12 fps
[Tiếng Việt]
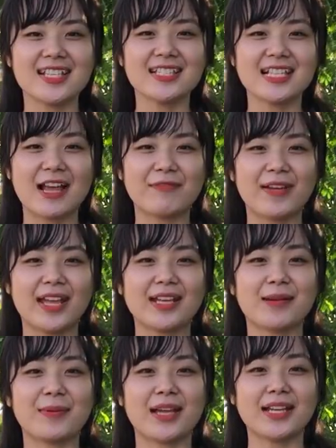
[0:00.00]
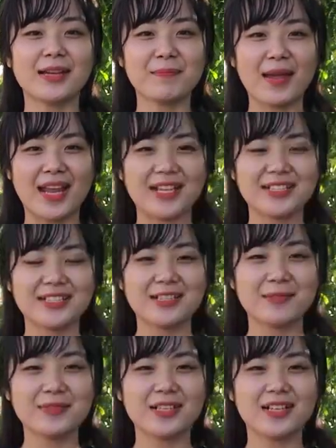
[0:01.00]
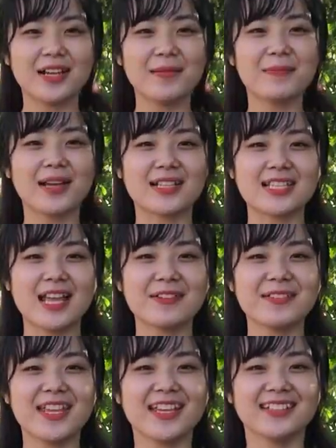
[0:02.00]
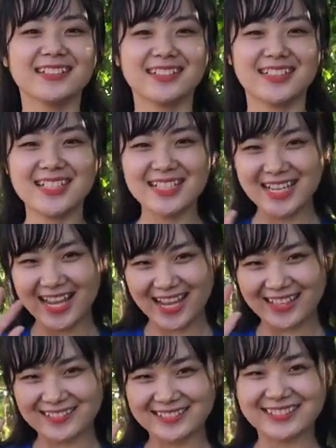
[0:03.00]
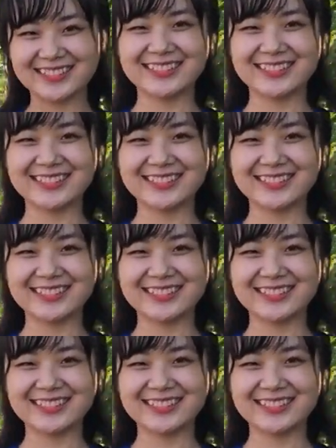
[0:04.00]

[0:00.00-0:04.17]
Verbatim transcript: xin chào và hẹn gặp lại các bạn trong những clip lần sau nhé. Xin chào.